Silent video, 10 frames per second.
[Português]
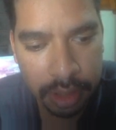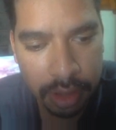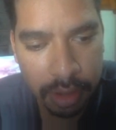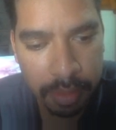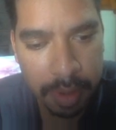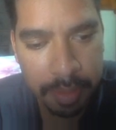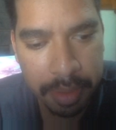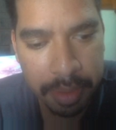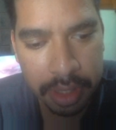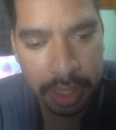o
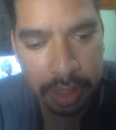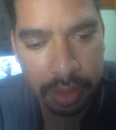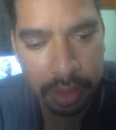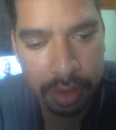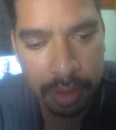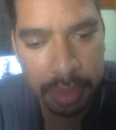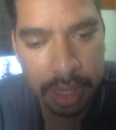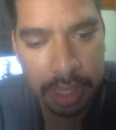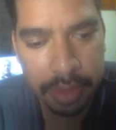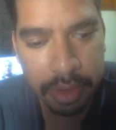papel de Rino como um
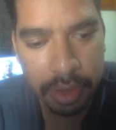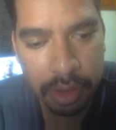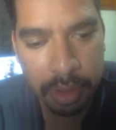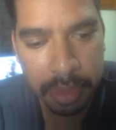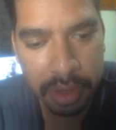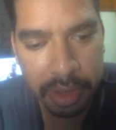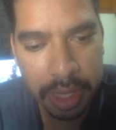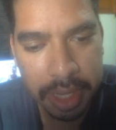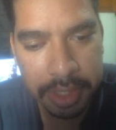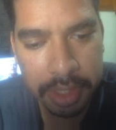alívio cômico
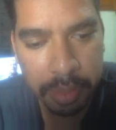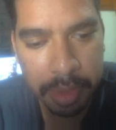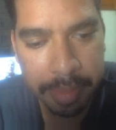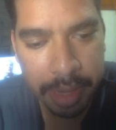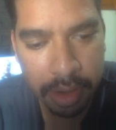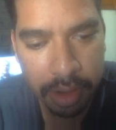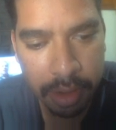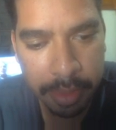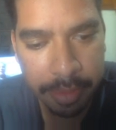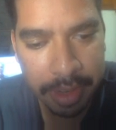é seu papel
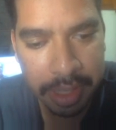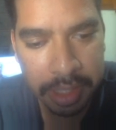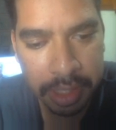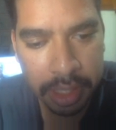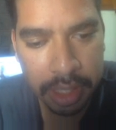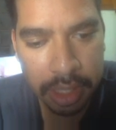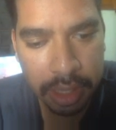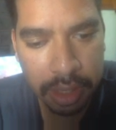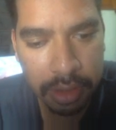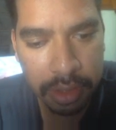como fã
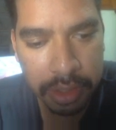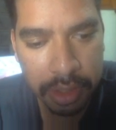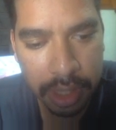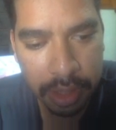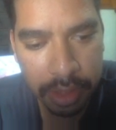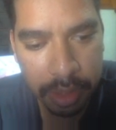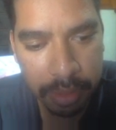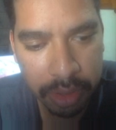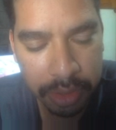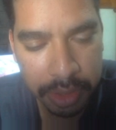incondicional de
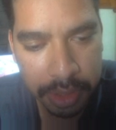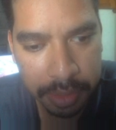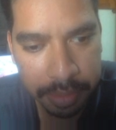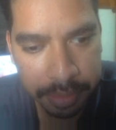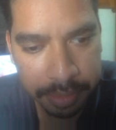Boots.